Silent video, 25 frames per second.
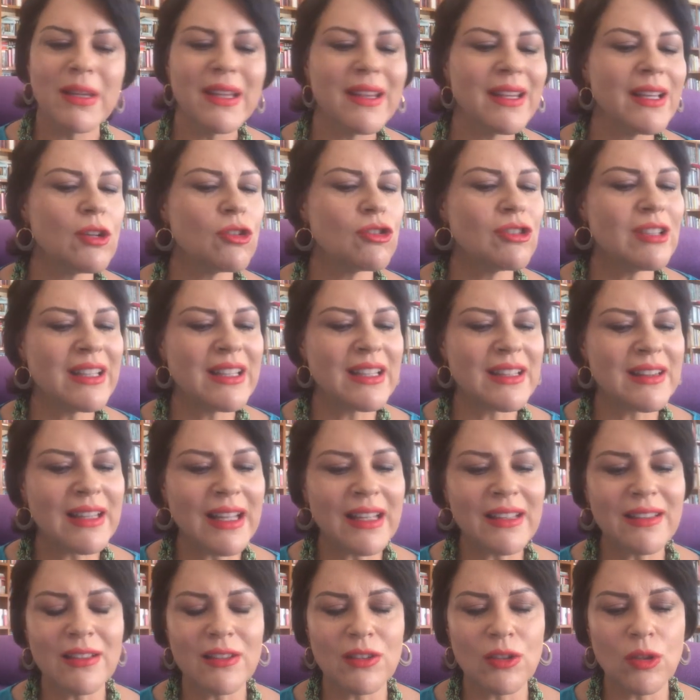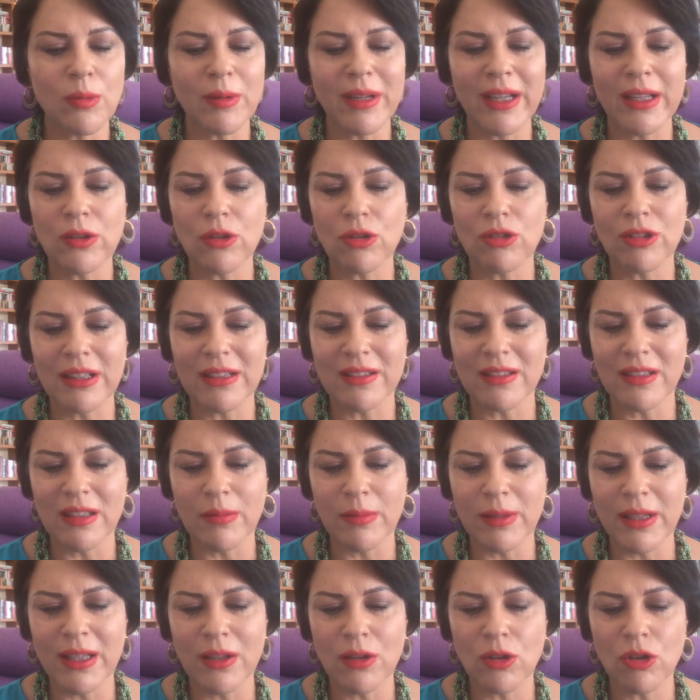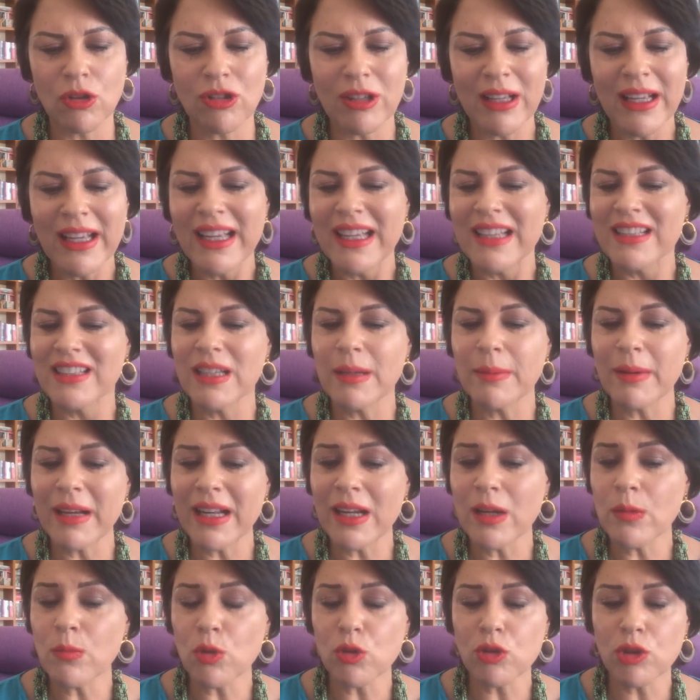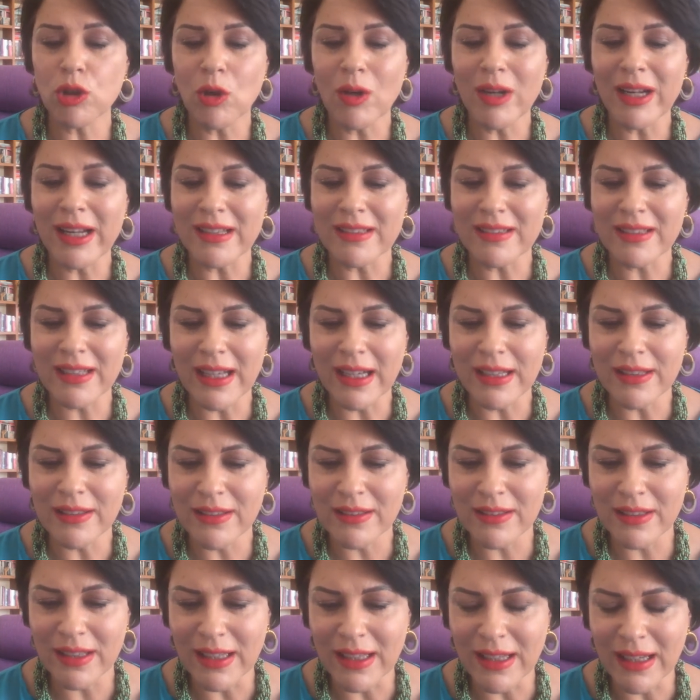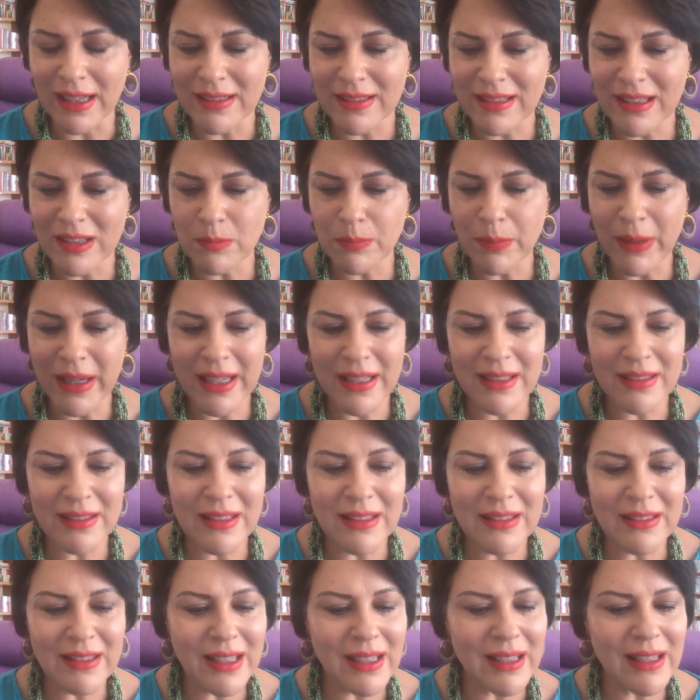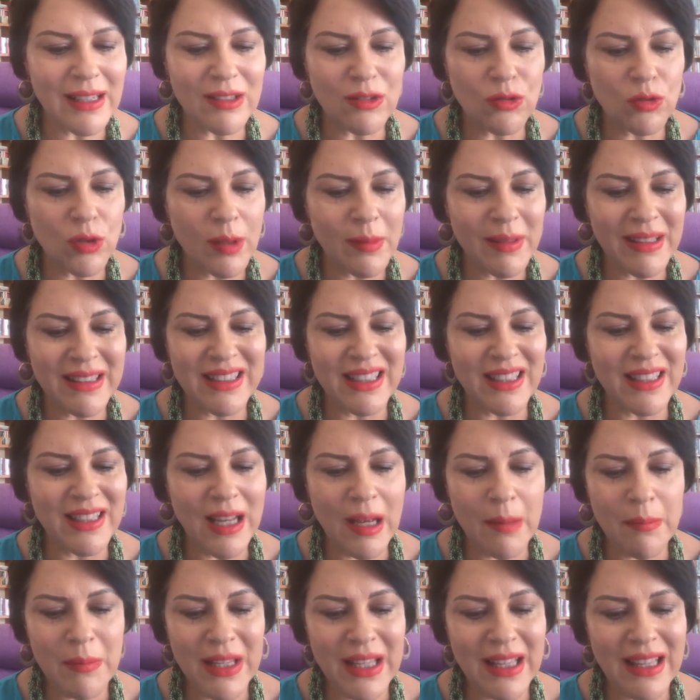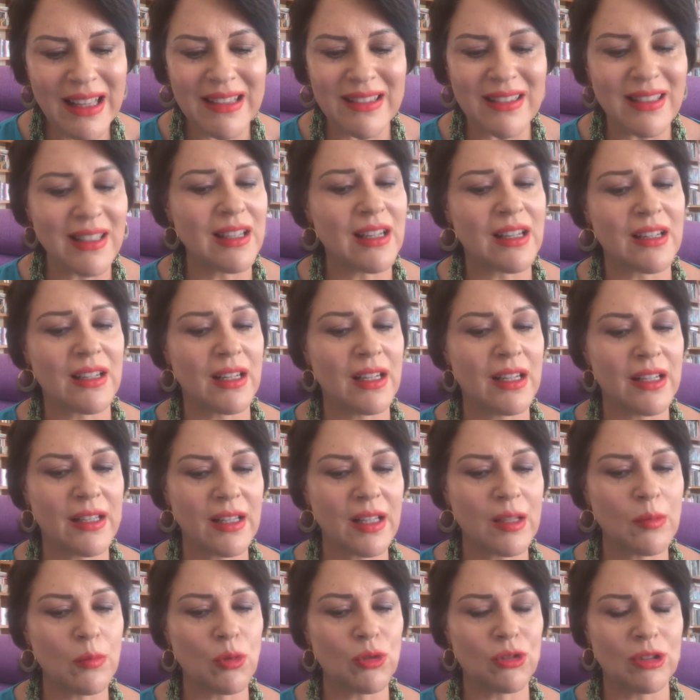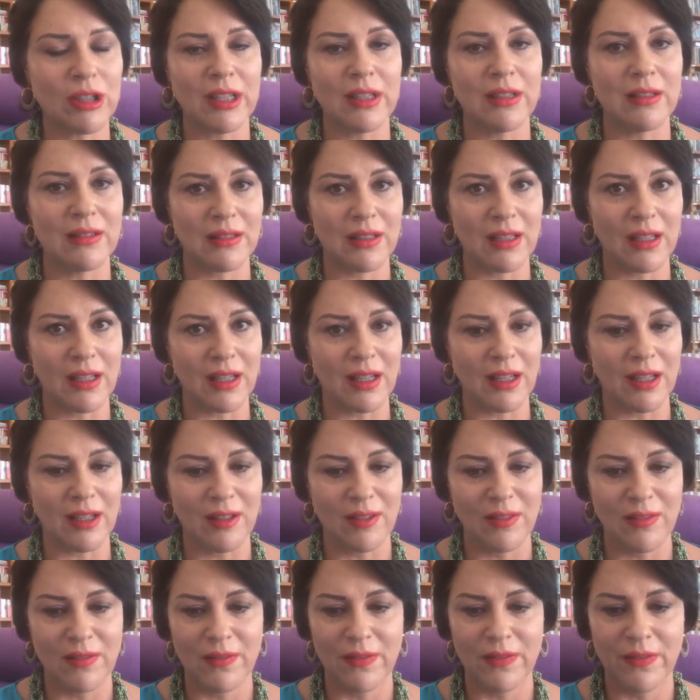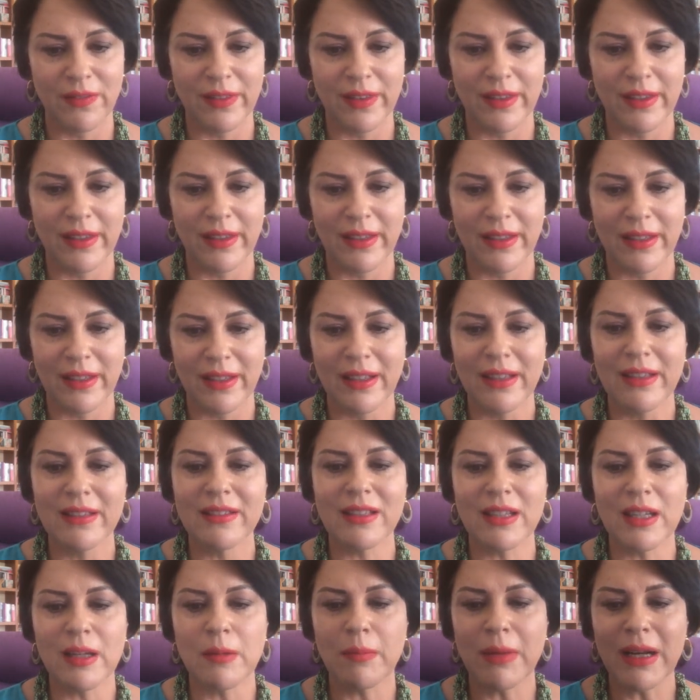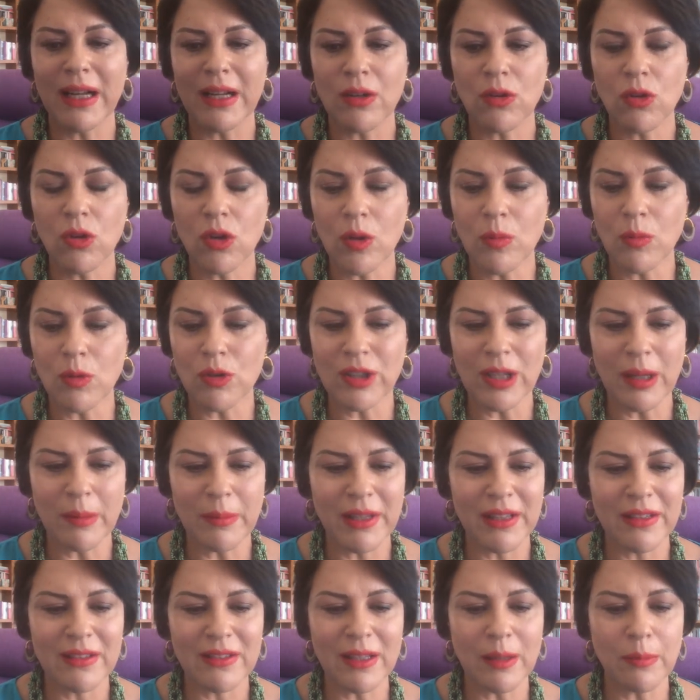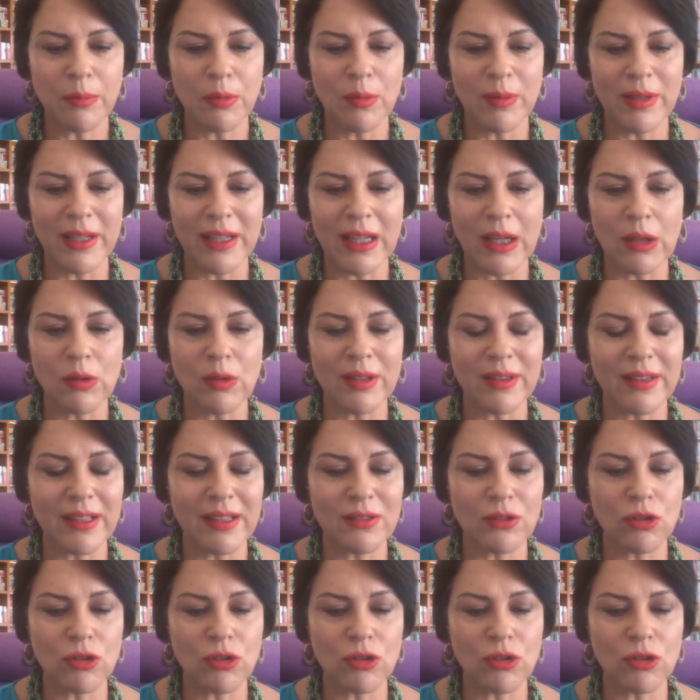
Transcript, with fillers: Videos de detalles de objetos exhibidos, llevar el museo a las calles y casas parecen ser las nuevas dinámicas de la realidad museística. Sin embargo, como también se ha publicado en